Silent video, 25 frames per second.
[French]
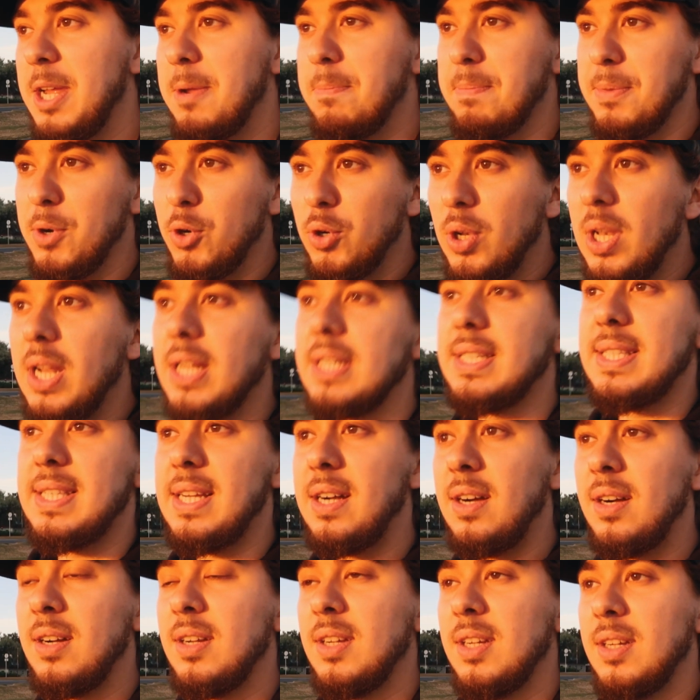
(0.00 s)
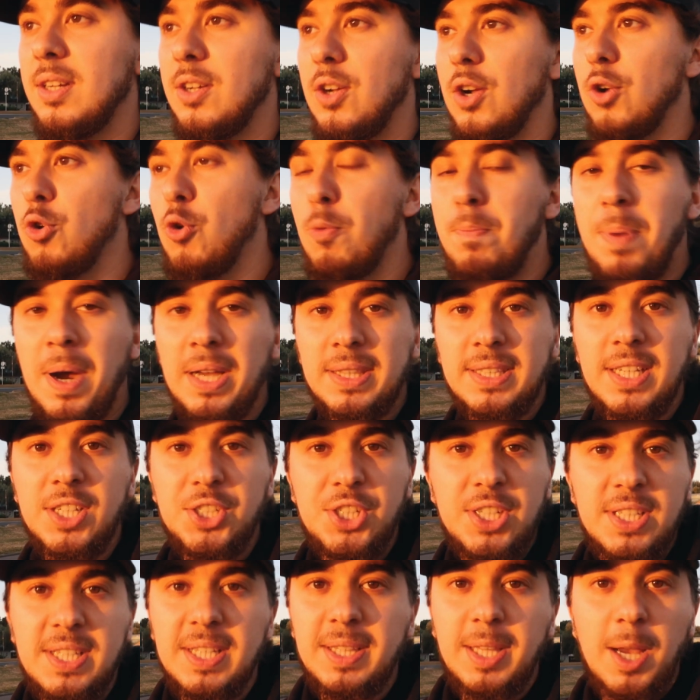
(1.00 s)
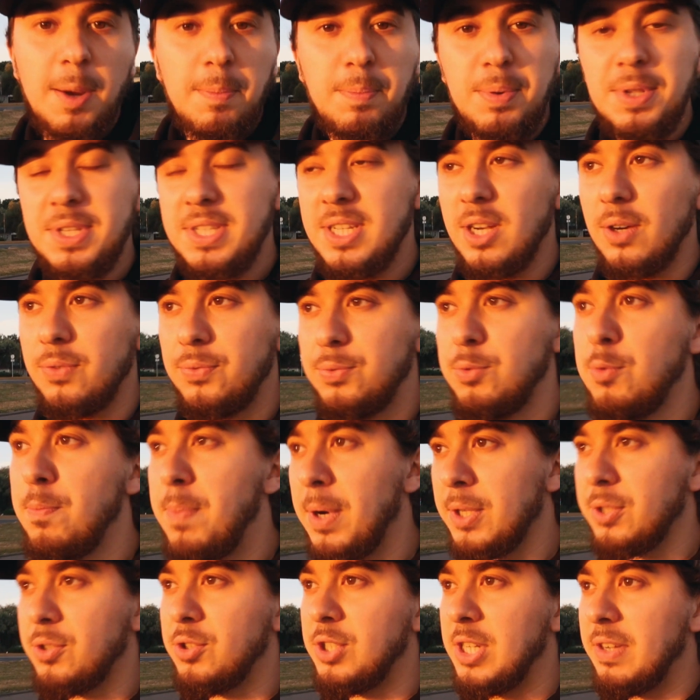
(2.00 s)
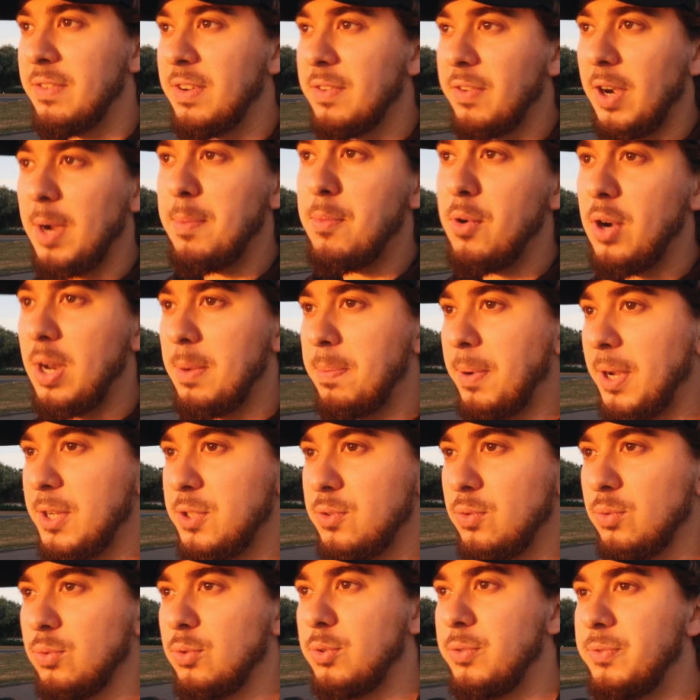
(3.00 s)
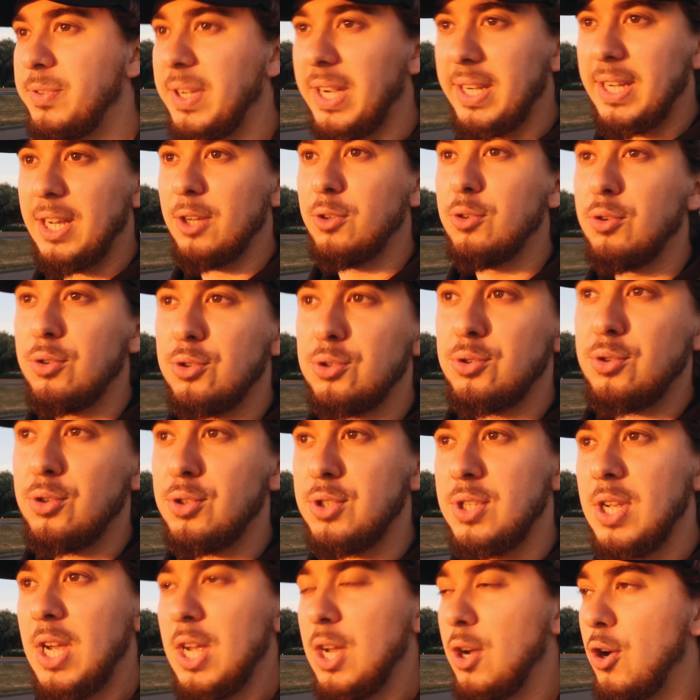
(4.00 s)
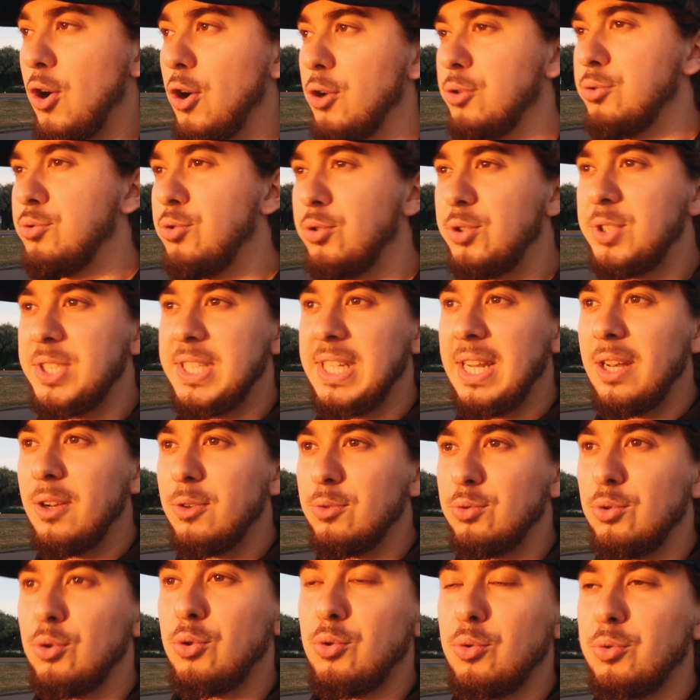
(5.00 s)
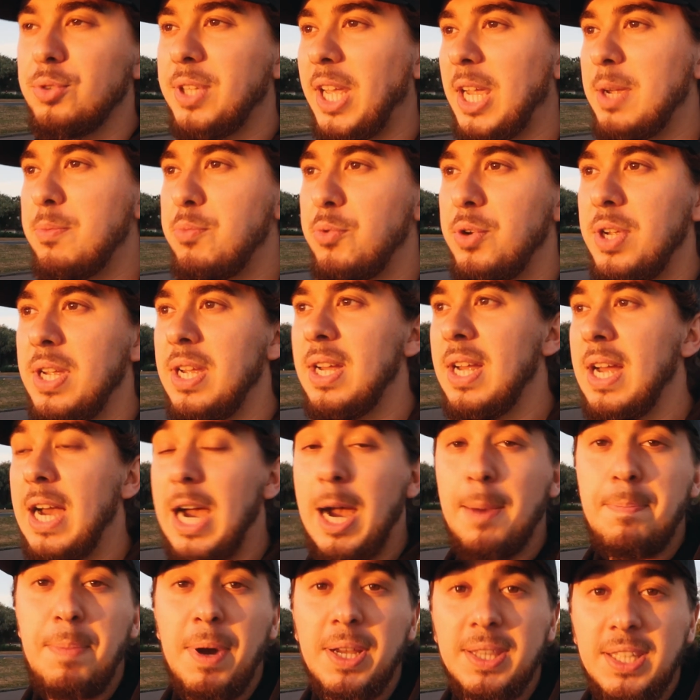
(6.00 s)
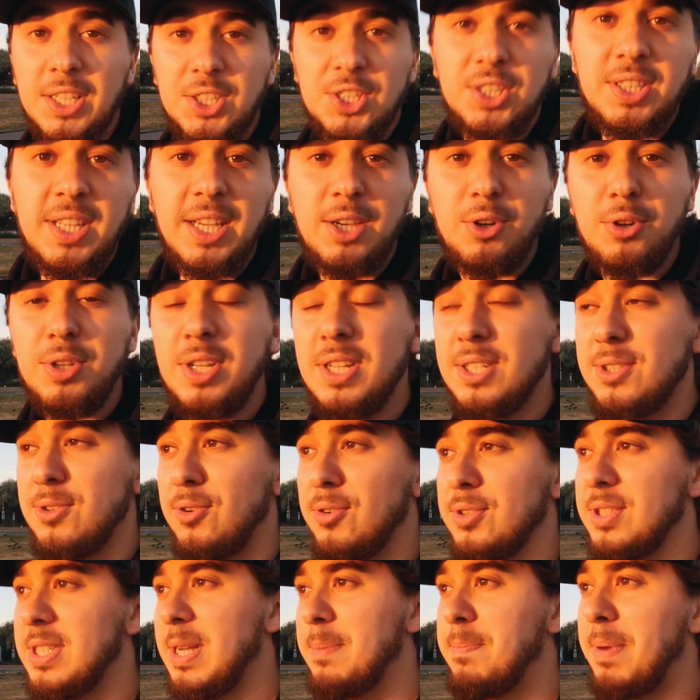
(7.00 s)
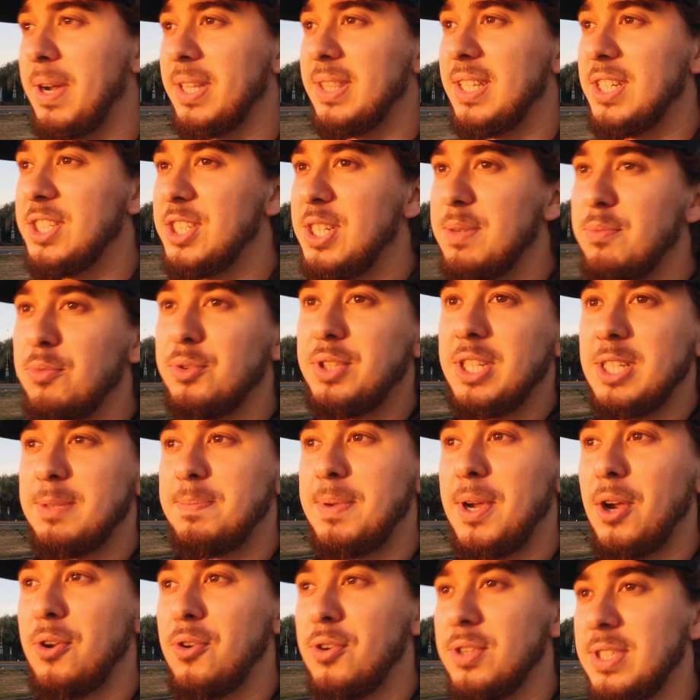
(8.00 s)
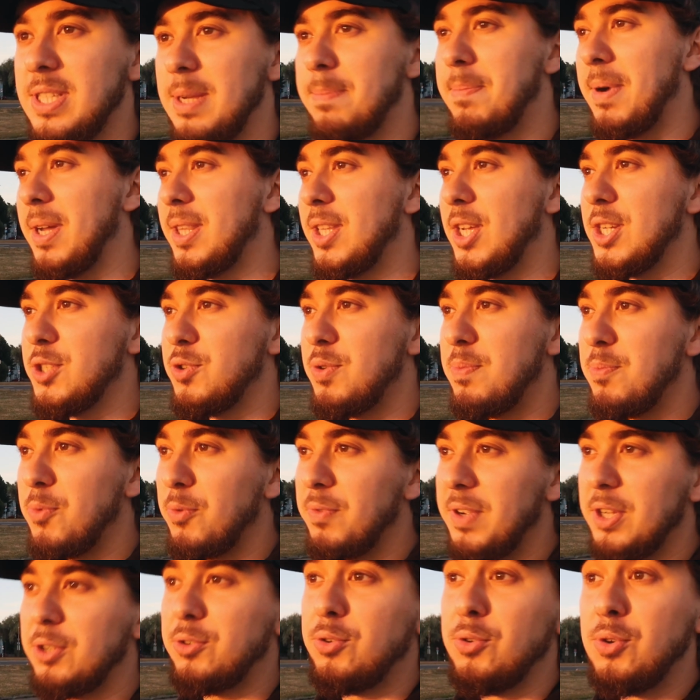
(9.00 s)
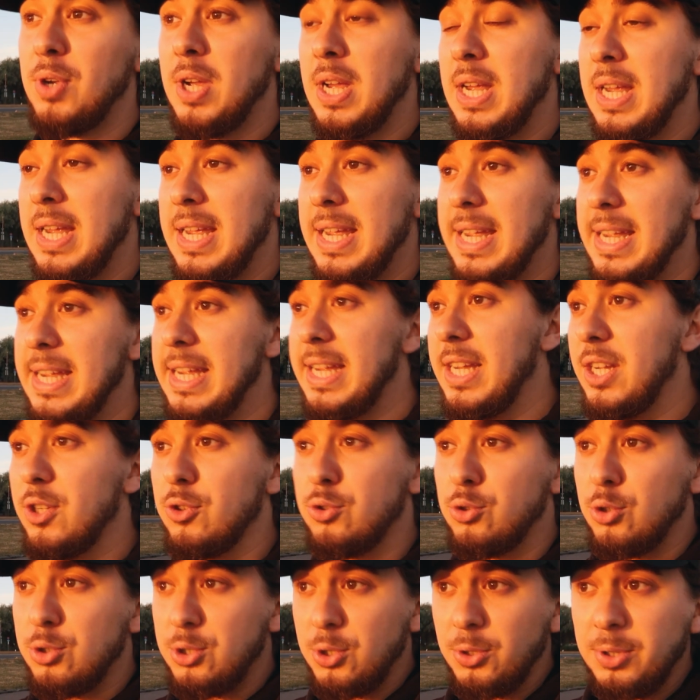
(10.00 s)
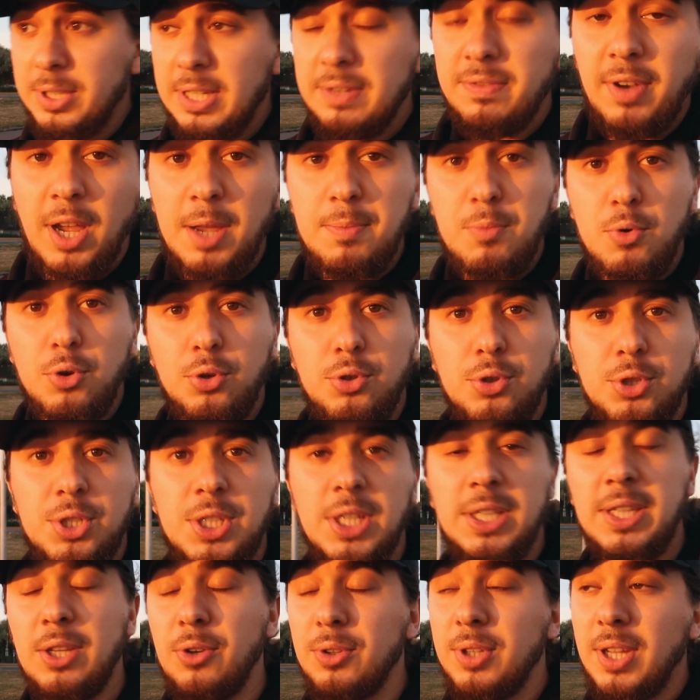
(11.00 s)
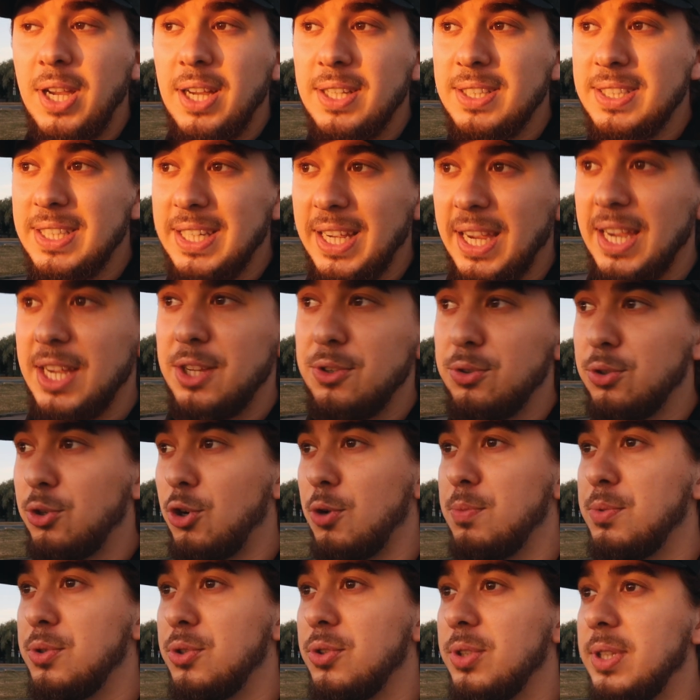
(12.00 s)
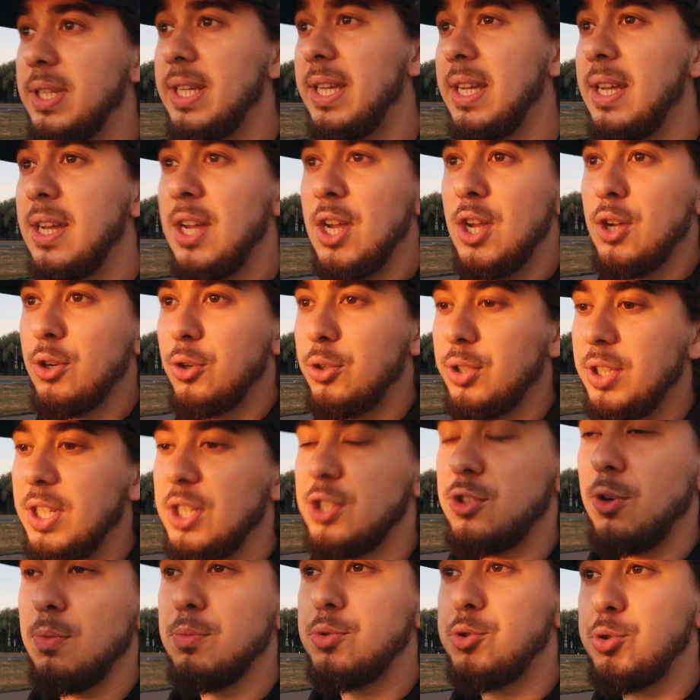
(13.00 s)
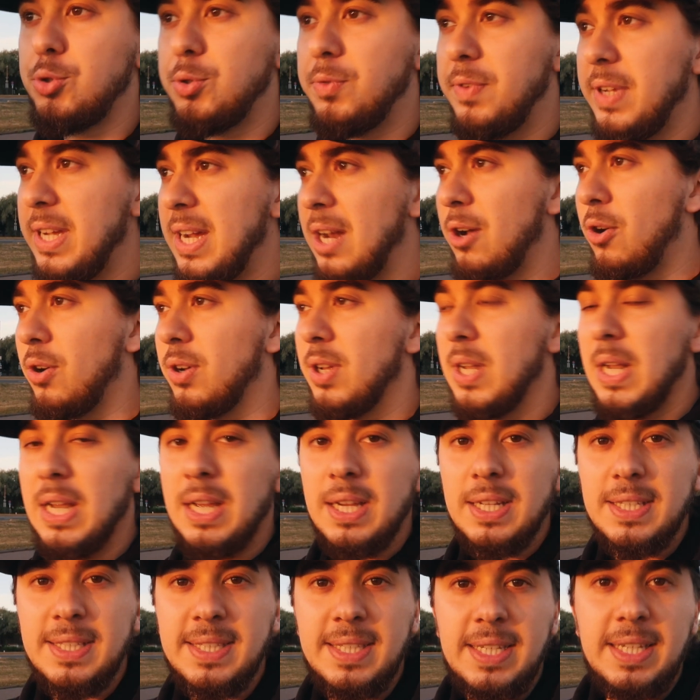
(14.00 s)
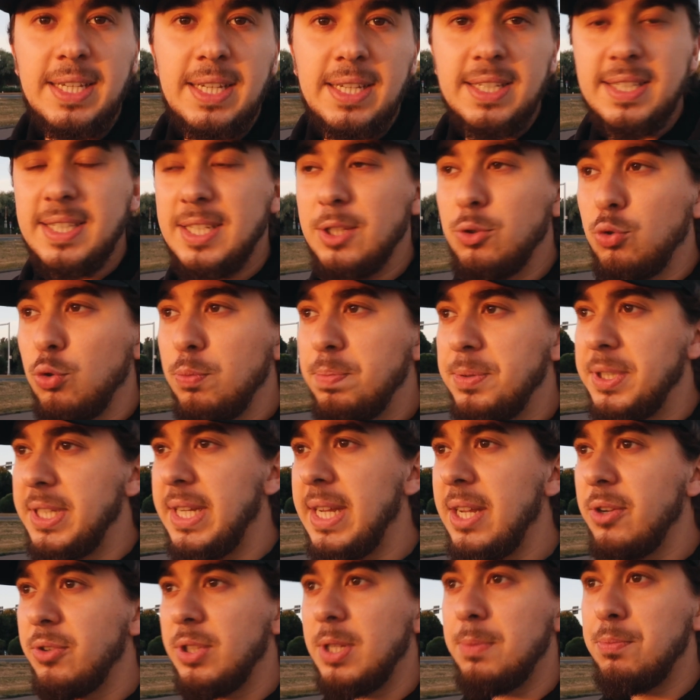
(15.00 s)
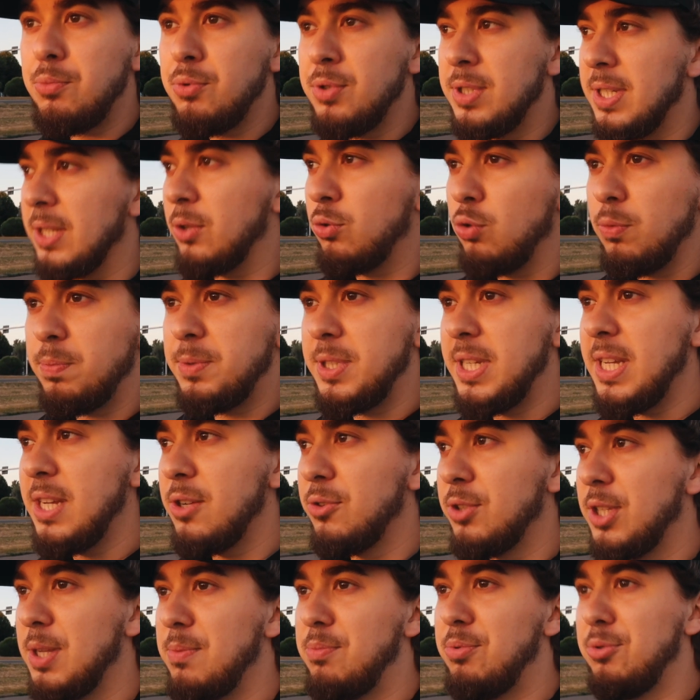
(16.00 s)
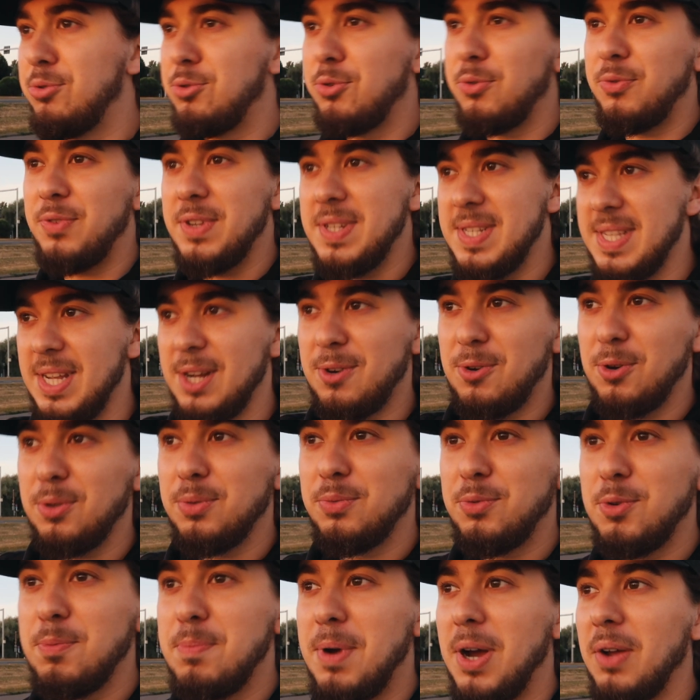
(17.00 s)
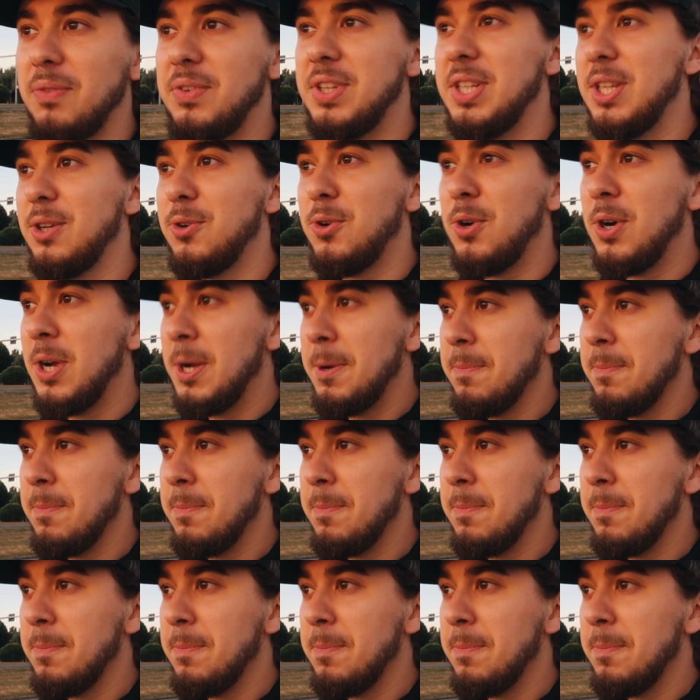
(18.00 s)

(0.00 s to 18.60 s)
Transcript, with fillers: Mais au-delà de ça, le partager, c'était un plaisir fou parce que j'avais vraiment l'impression de faire quelque chose euh, d'utile, de contribuer à partager des connaissances, à partager mon expérience, à partager mon vécu. Et je sentais vraiment que j'étais en train de créer une communauté, que des gens me suivaient. Alors, c'est tout petit au début, c'est tout petit. Au début, tu fais 50 vues par vidéo